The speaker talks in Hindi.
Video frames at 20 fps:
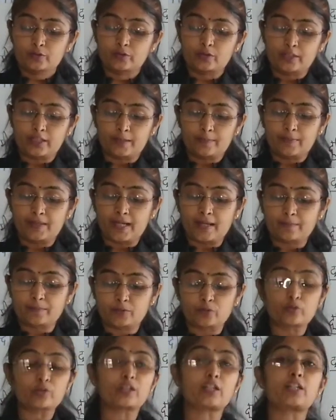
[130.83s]
तो ये भी आप
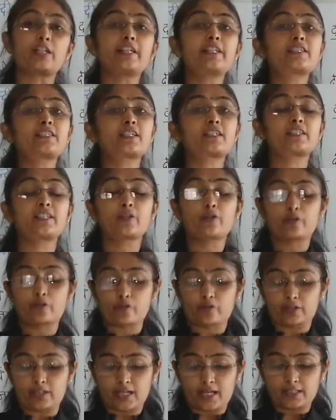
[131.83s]
चुनकर लिख सकते हो
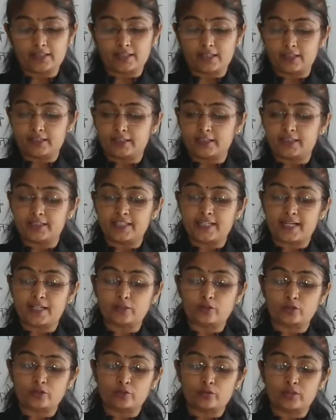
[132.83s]
क्योंकि यहाँ धरती दिया है
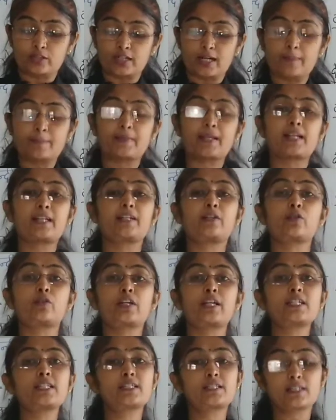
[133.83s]
तो चुनकर आप क्या
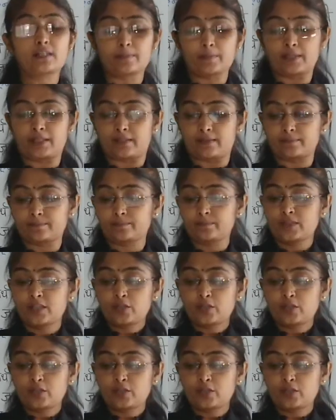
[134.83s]
लिखोगे ज़मीन